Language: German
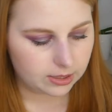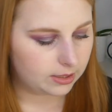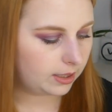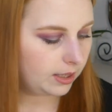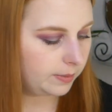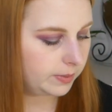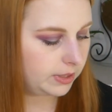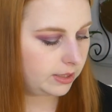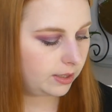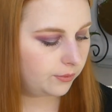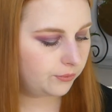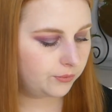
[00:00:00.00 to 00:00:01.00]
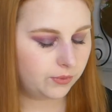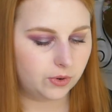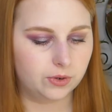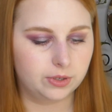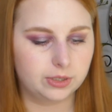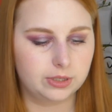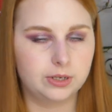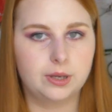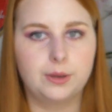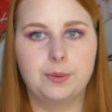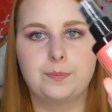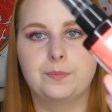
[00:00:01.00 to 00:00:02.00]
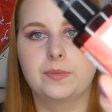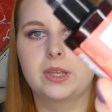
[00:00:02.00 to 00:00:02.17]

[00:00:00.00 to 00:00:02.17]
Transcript: Dann habe ich hier von ähm,